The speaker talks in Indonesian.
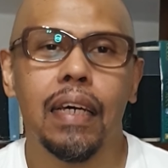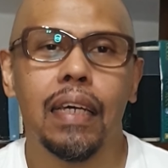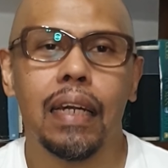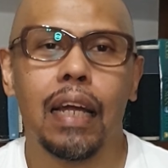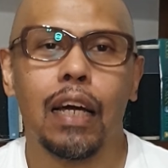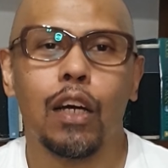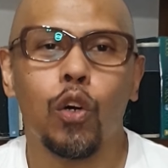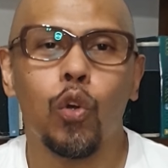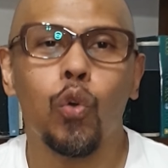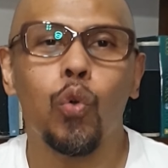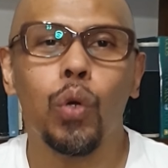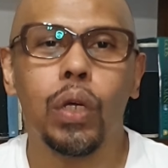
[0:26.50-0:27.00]
Nah,
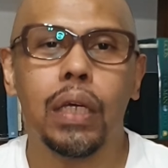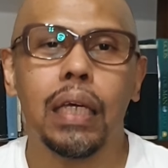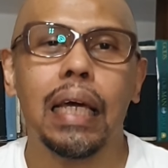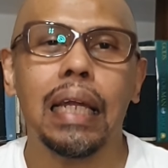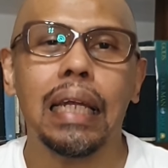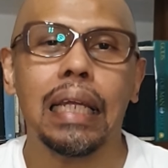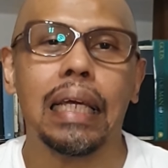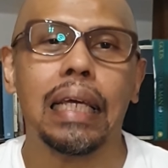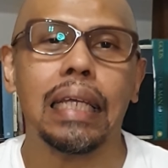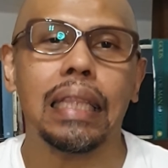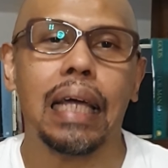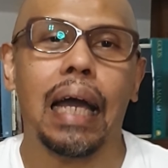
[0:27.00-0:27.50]
kerugian
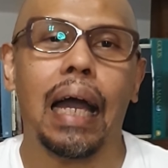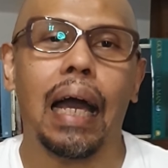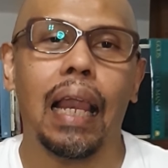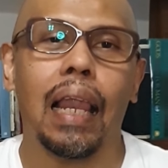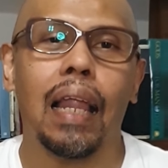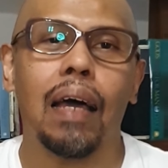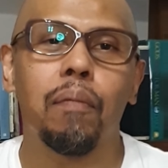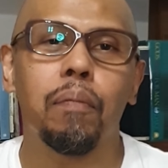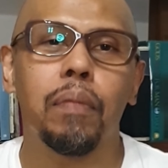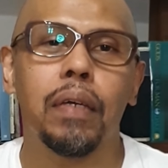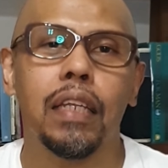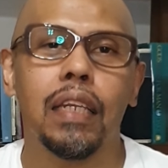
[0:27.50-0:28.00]
yang kita
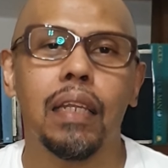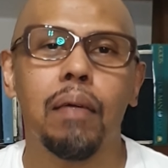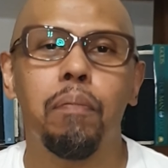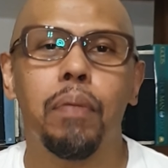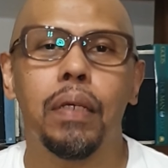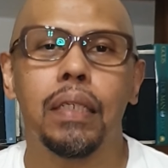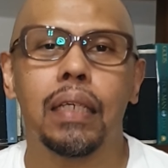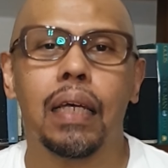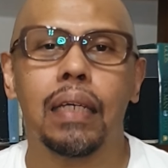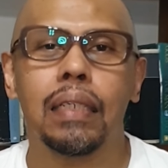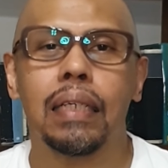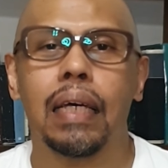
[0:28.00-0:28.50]
alami ini
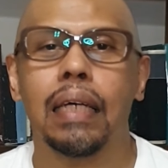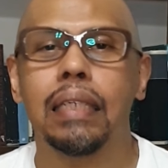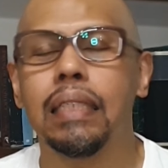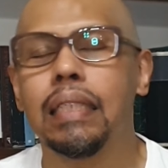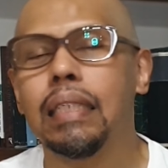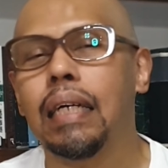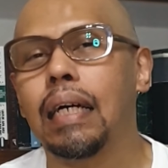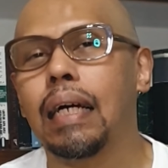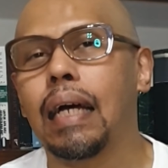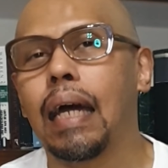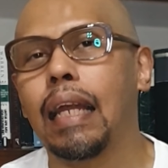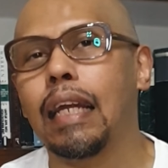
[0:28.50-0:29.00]
bisa
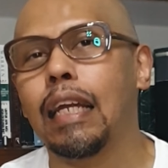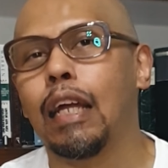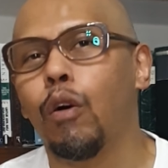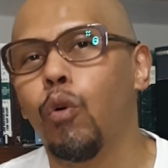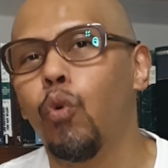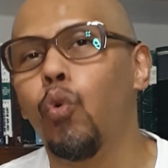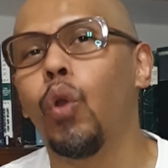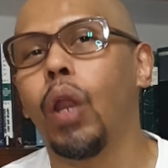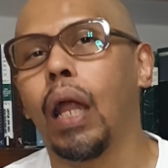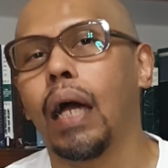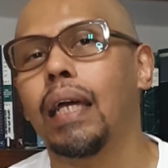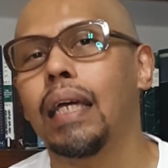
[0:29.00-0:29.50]
saja karena
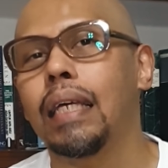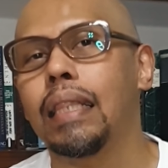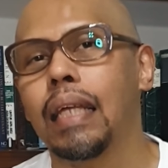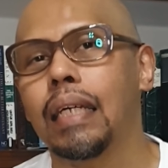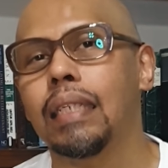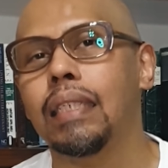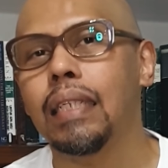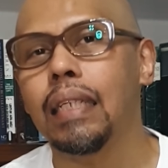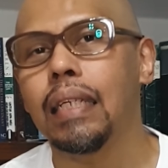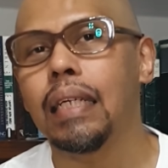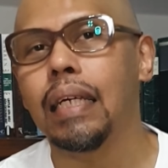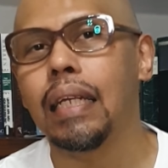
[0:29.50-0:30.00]
ulah kita
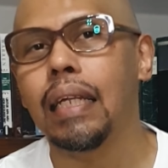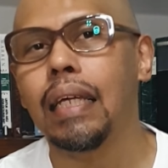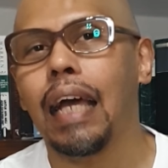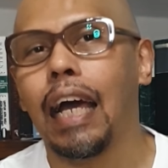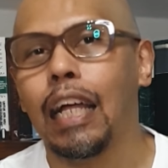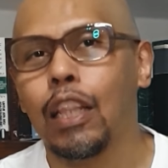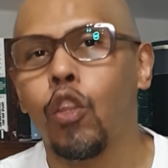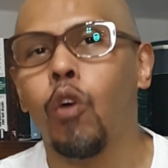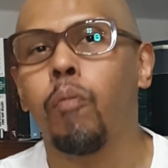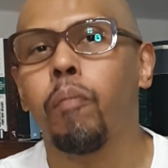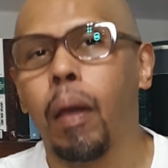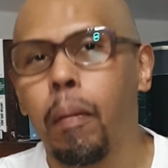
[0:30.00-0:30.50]
sendiri
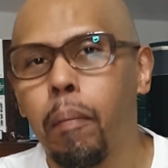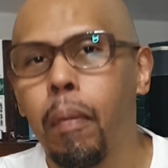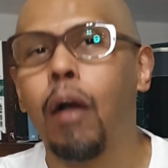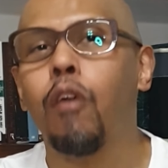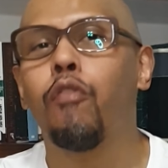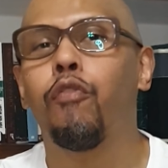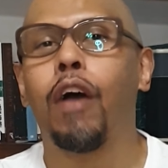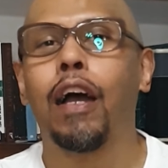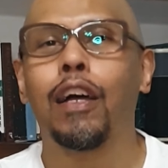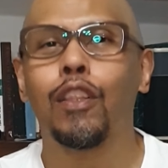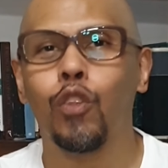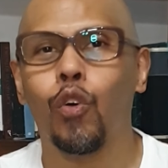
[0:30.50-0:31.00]
atau memang
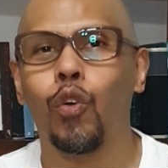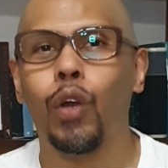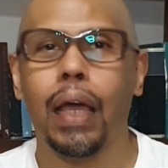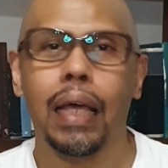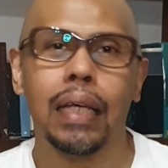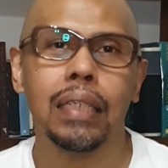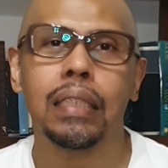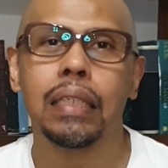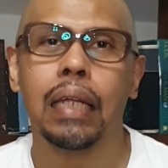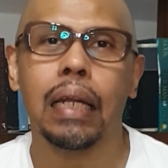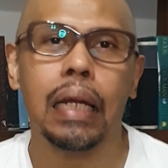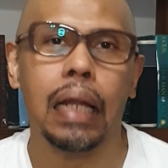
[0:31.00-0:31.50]
faktor
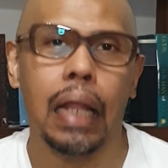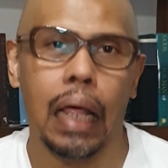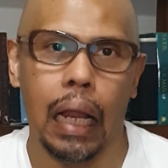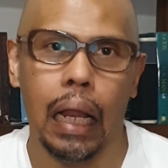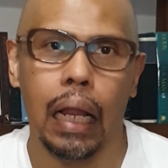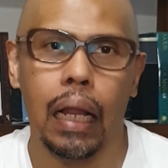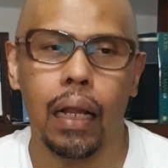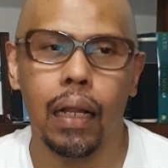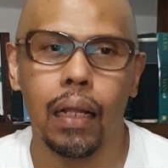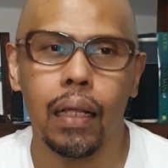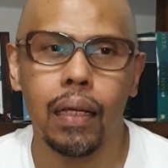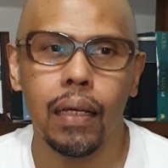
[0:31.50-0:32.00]

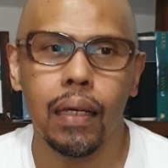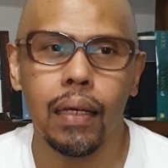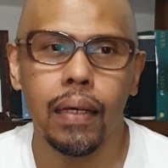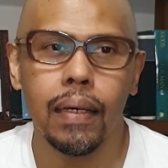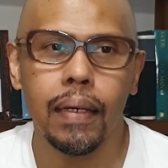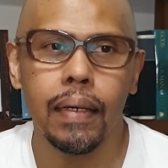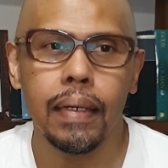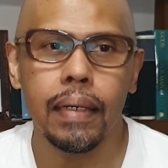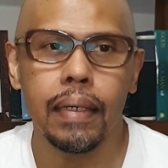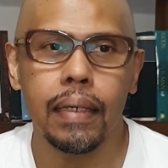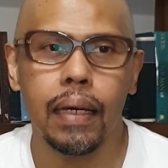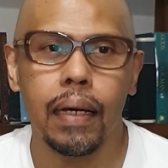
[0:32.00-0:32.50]
eksternal.
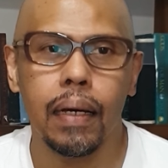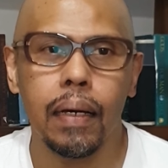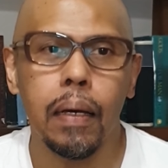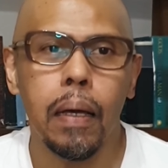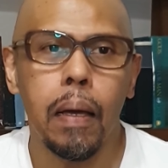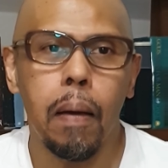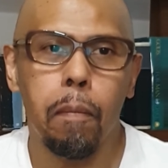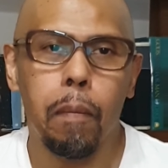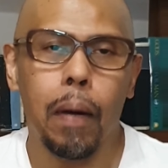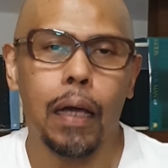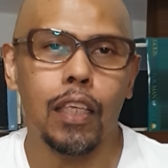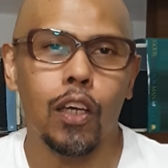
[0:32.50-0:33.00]
Ya,
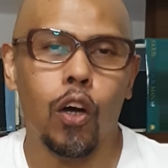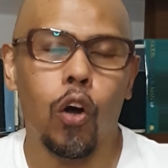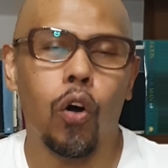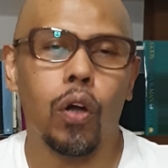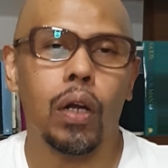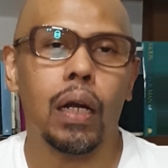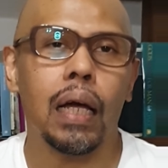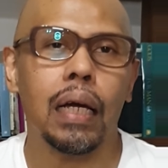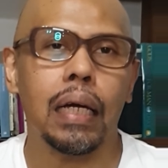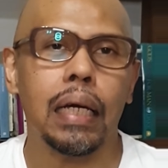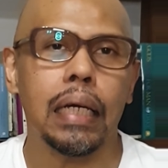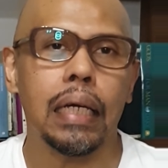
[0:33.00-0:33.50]
banyak
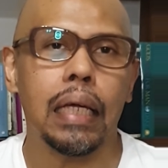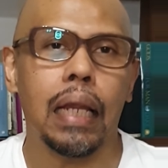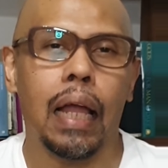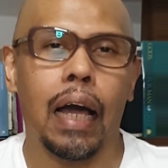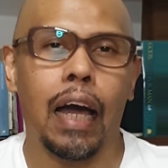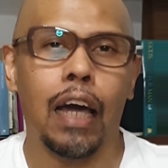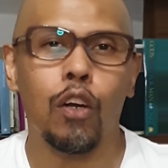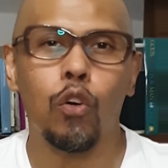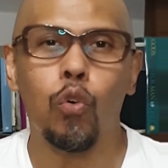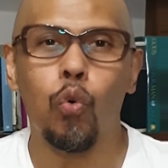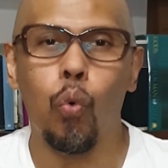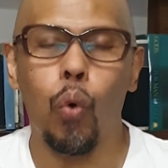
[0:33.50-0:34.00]
orang
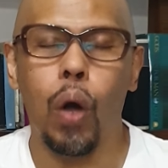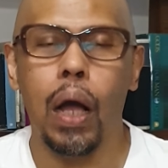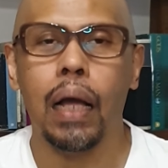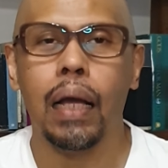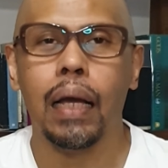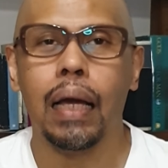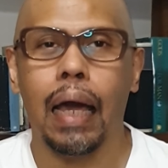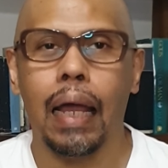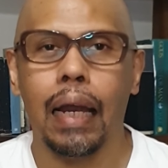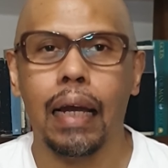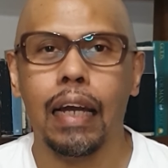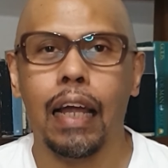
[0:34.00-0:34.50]
kehilangan
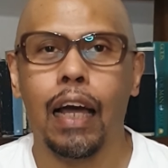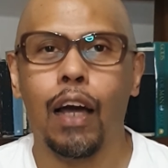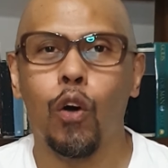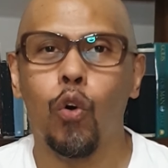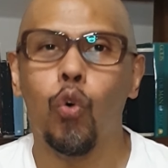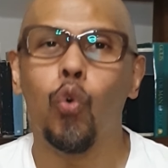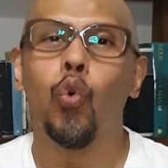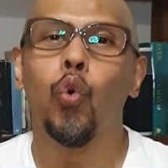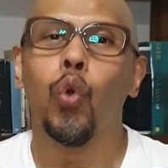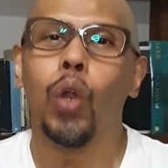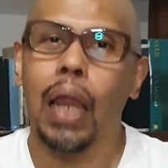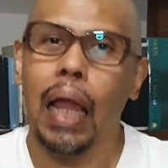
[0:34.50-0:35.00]
uang karena
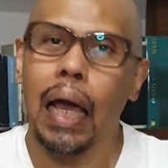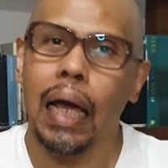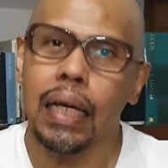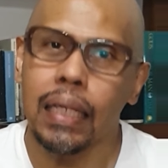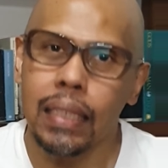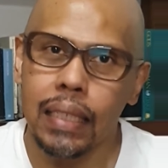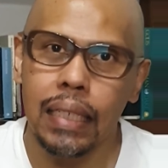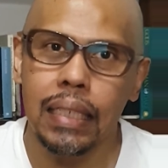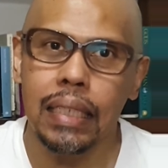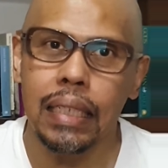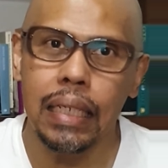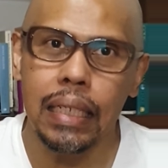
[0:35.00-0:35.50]

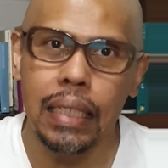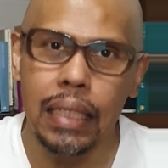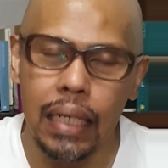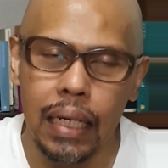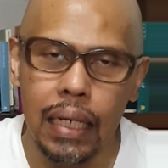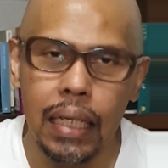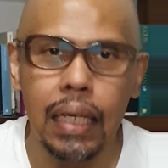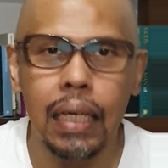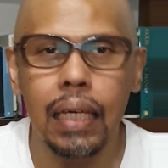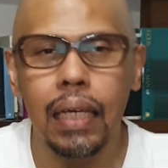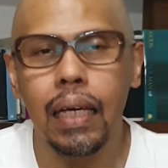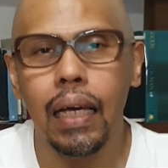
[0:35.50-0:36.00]
ulahnya
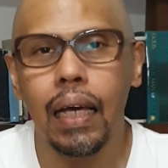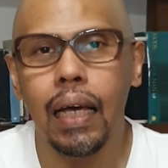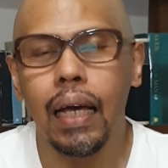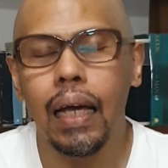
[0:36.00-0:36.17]
sendiri